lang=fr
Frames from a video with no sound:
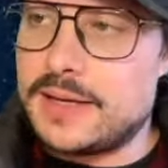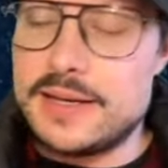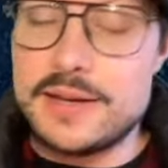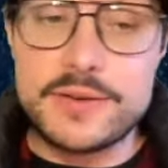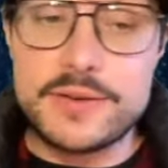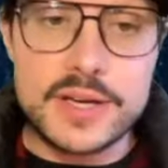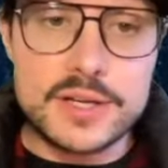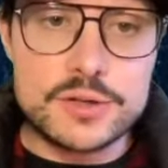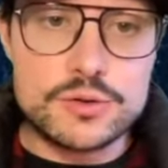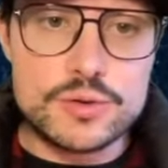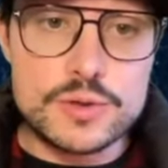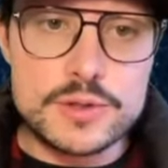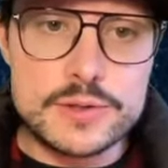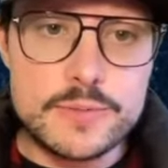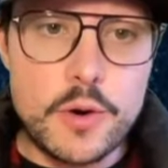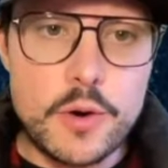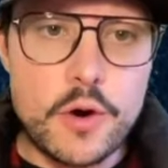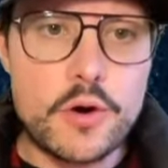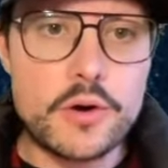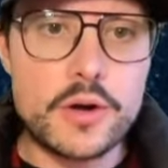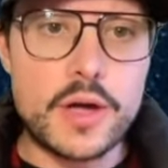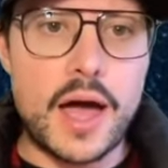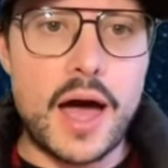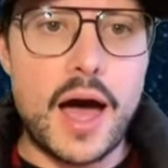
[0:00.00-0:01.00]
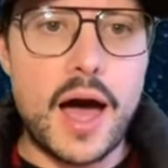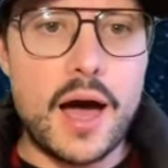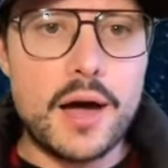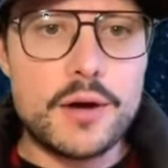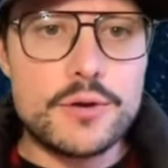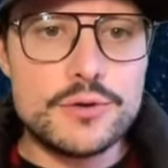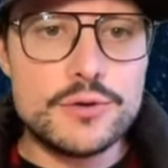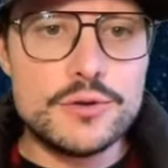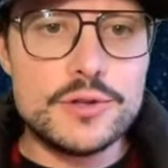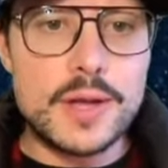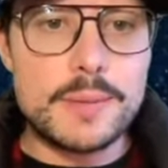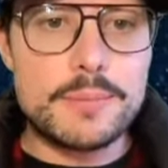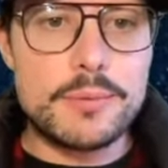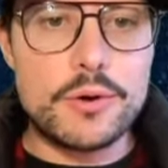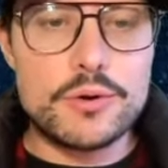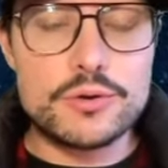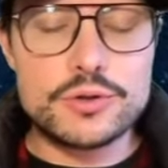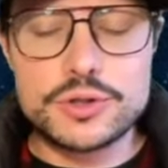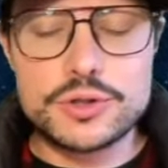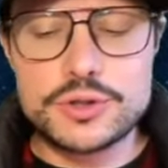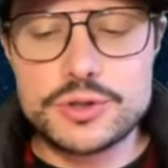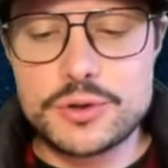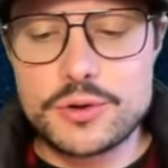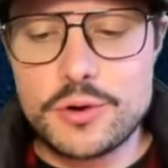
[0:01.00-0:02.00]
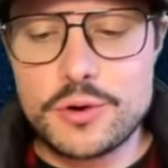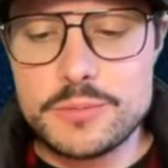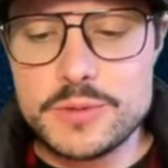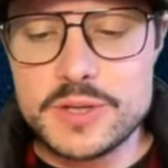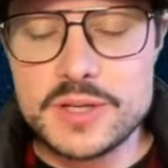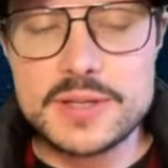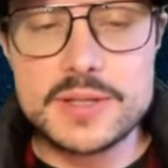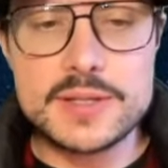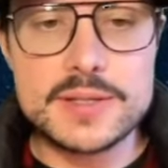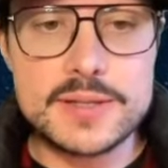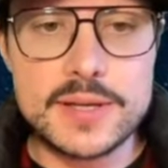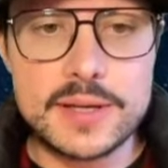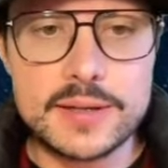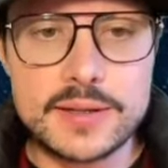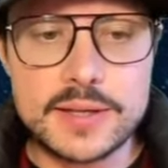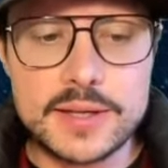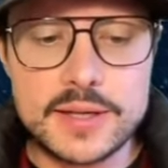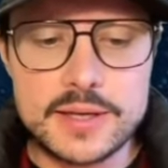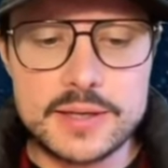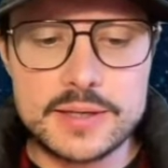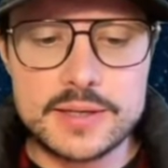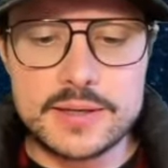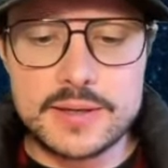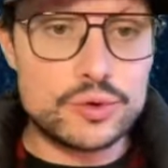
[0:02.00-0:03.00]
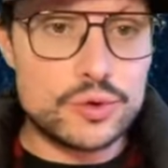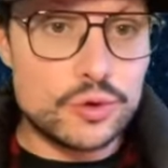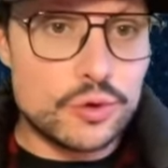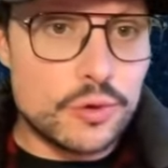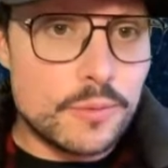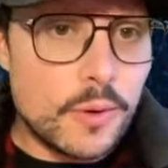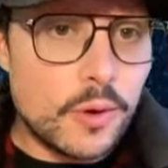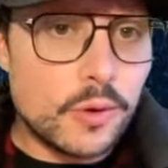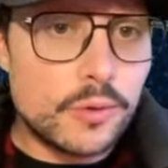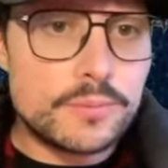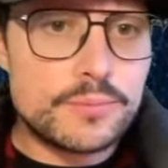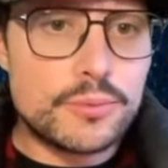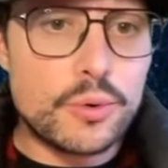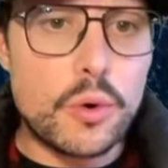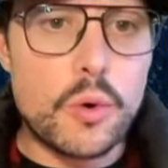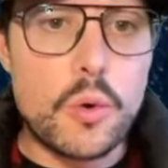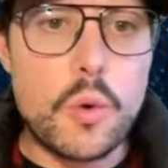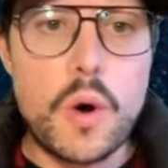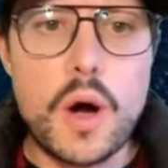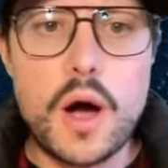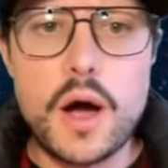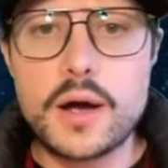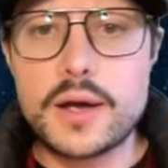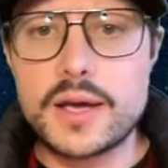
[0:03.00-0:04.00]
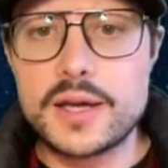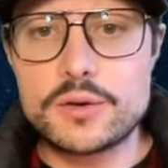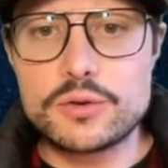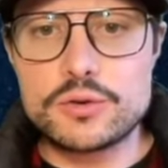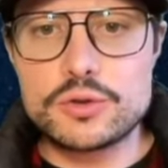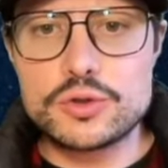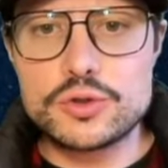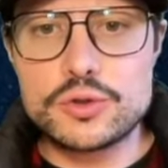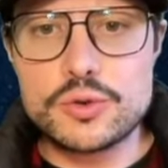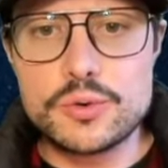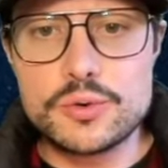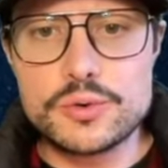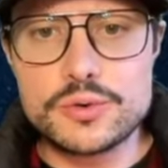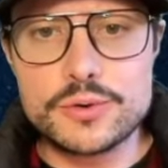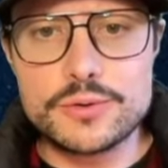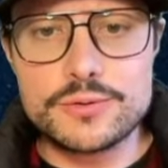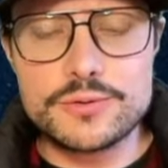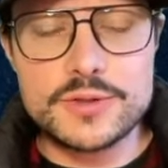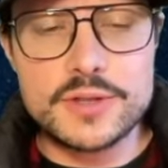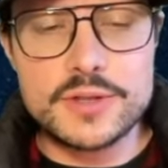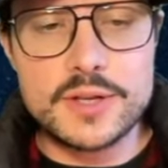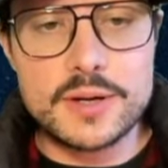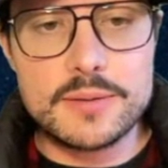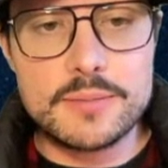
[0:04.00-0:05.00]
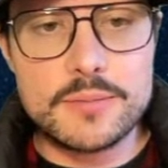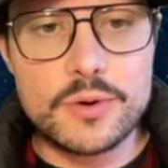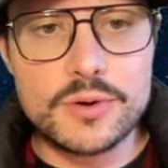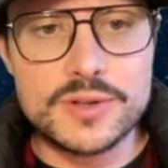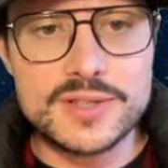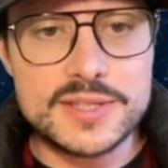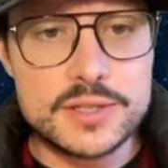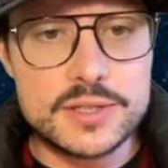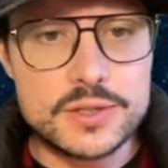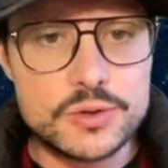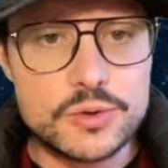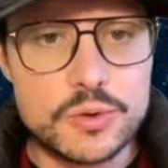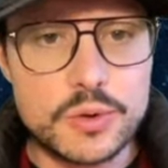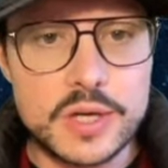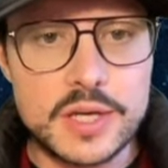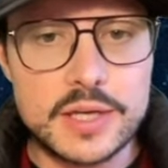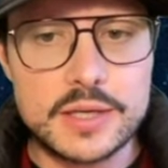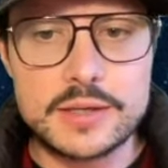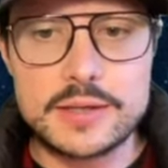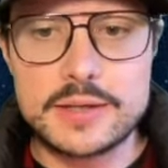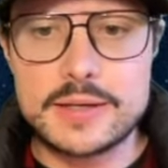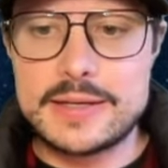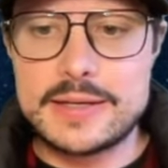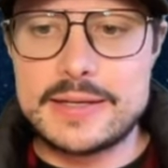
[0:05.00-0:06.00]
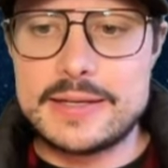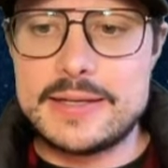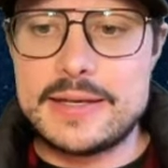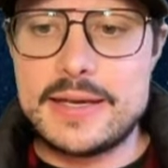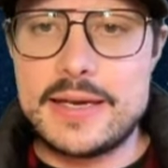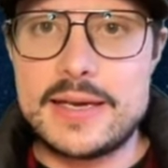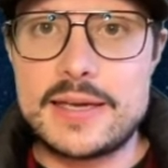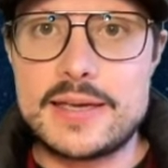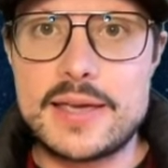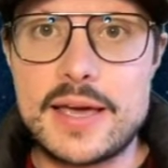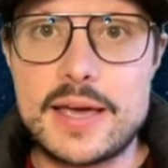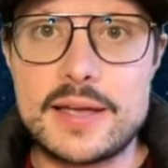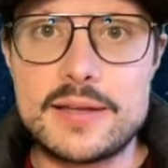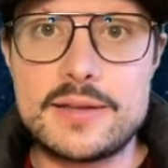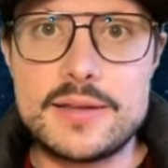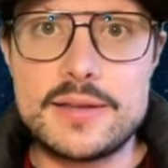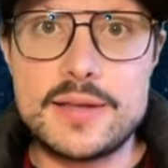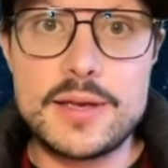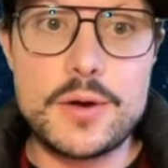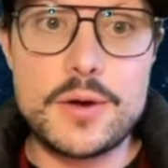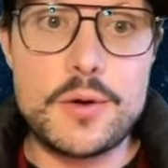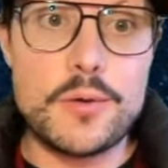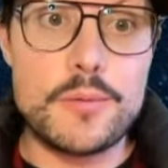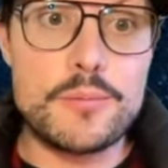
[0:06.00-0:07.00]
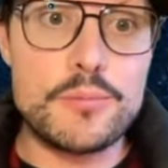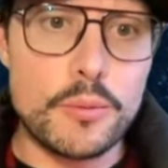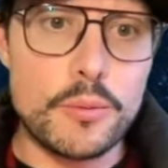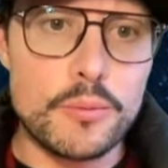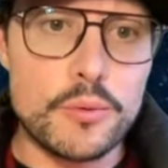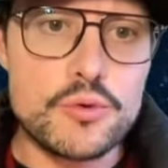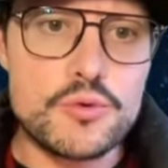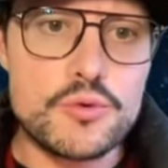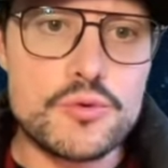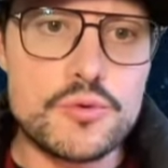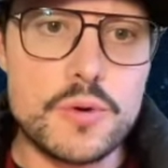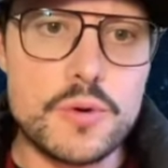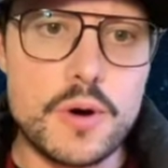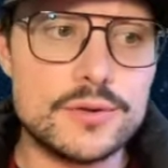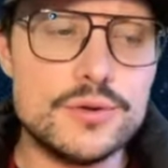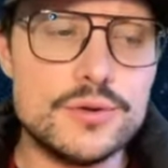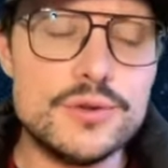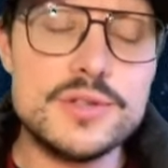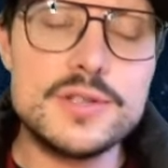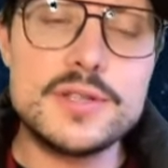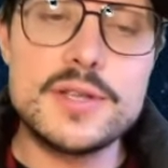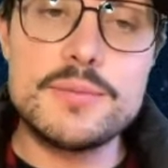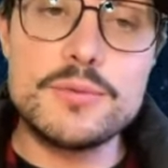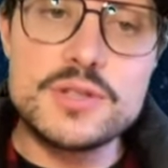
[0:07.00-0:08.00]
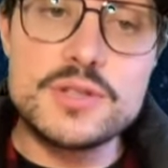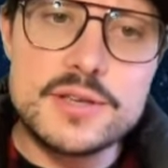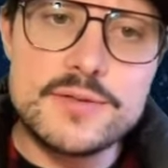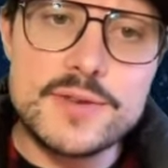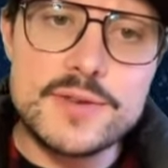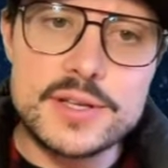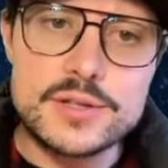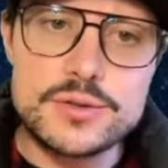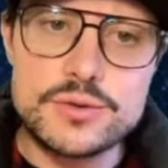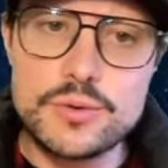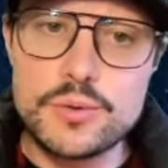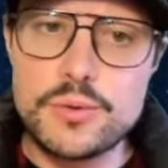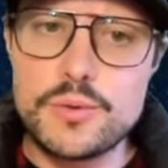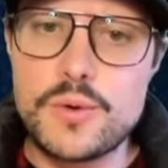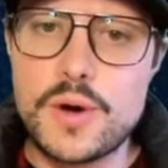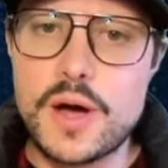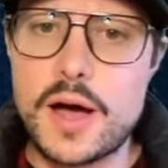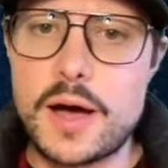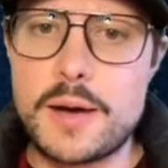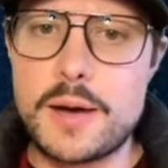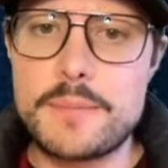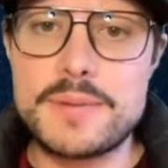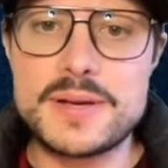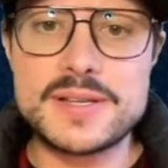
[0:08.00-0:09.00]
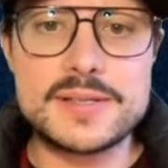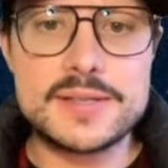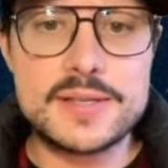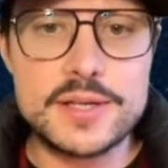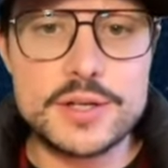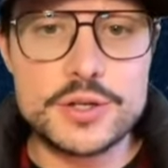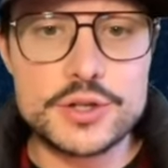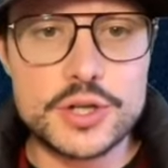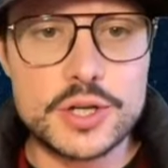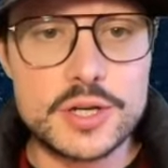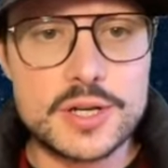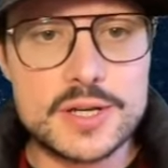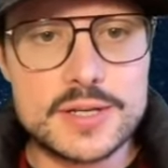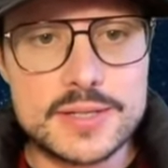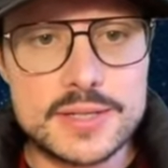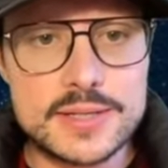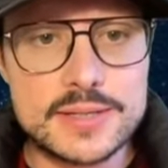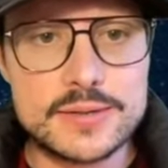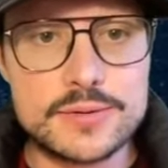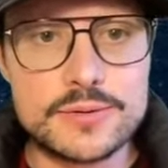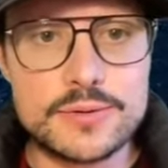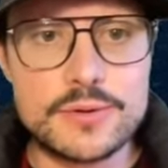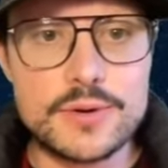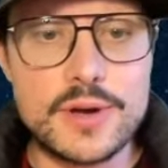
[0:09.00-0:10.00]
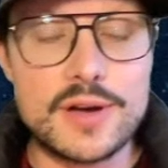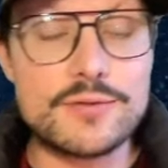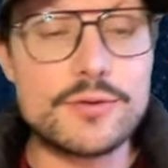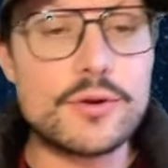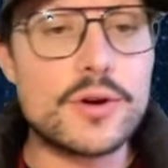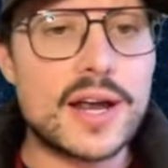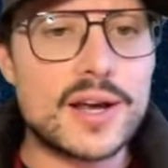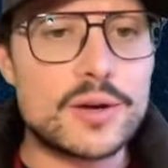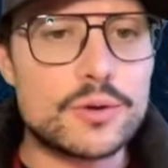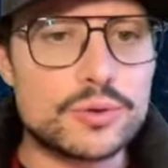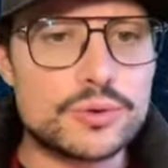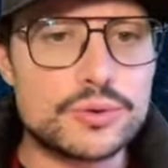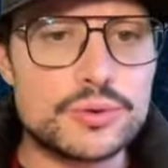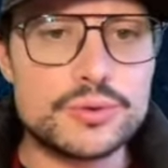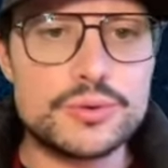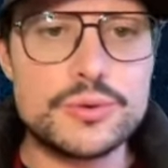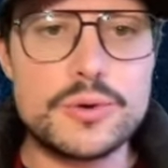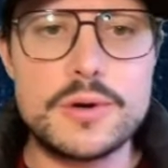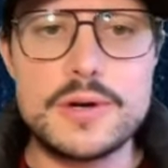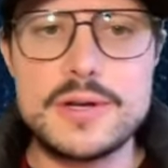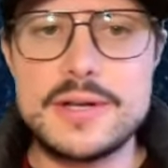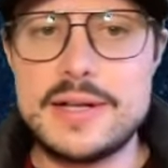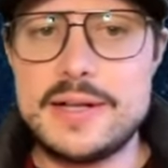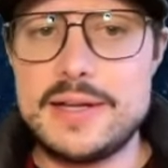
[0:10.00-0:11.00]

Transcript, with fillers: Il est vrai que Swissborg a une approche community-centrique. On se demande pourquoi quelque chose finalement d'historique et qui a été euh, pour beaucoup une des motivations à passer Genesis euh, avant la clôture,